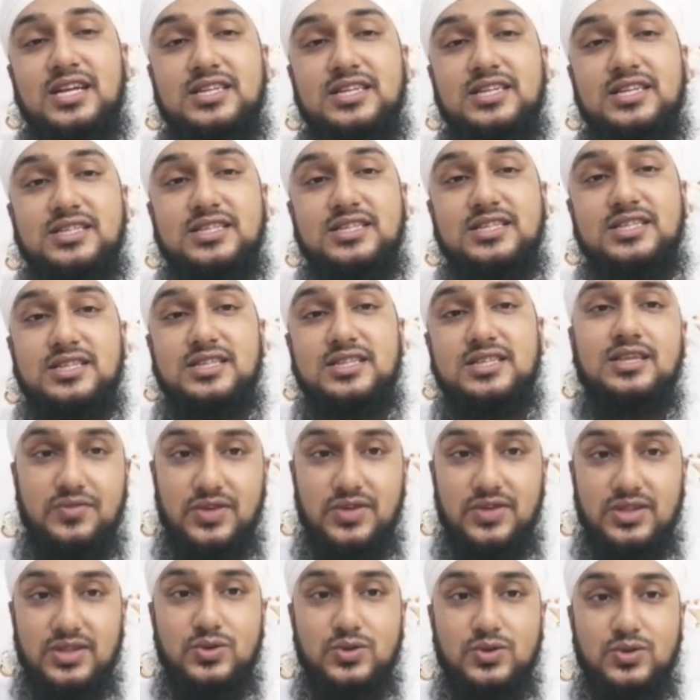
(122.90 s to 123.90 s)
নিজেদের
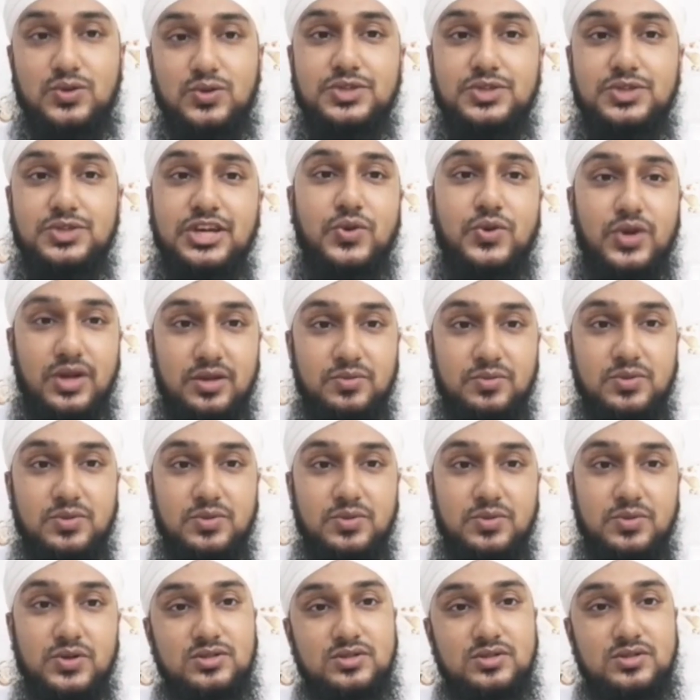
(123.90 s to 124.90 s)
গুলো ঠিক করে নিব
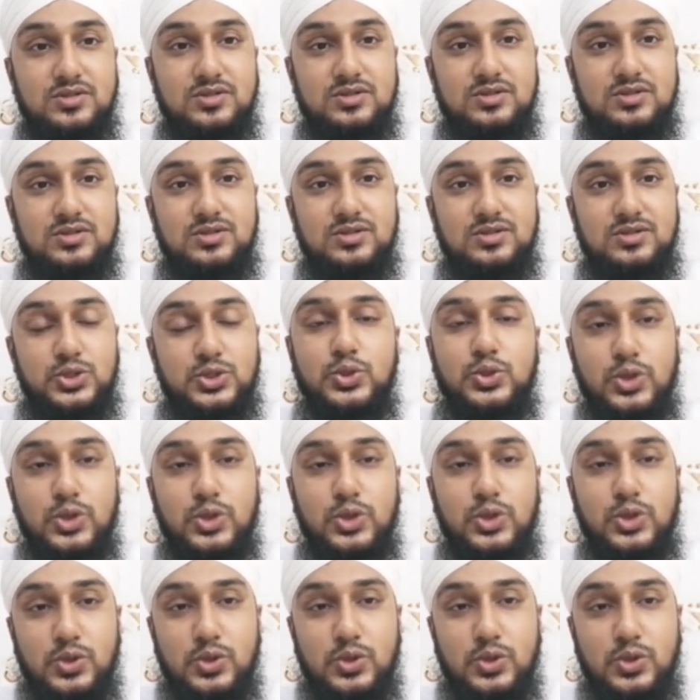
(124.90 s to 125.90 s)
শুদ্ধ
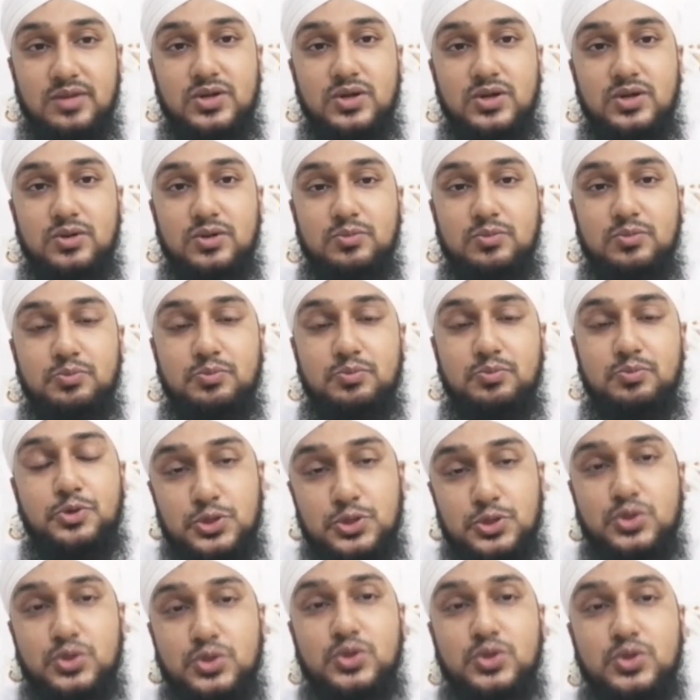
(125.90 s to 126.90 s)
করে নিব
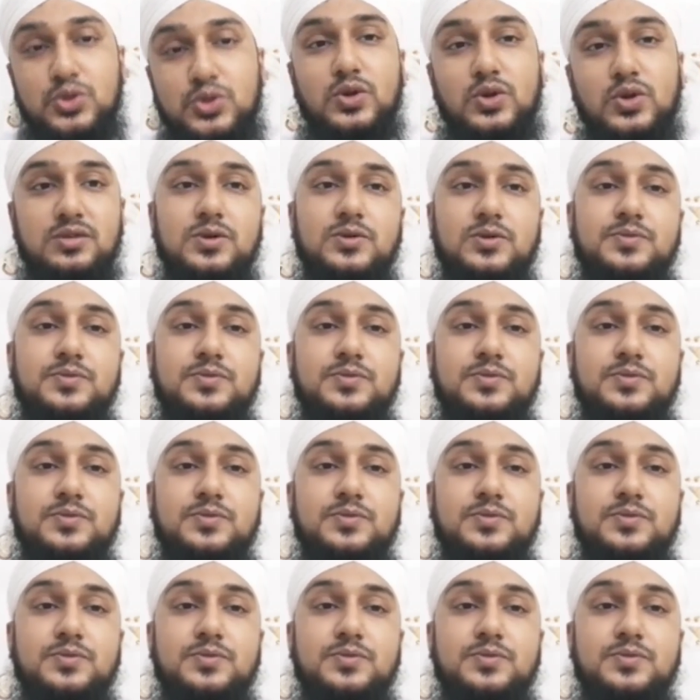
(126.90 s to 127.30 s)
পরিশুদ্ধ করে নিব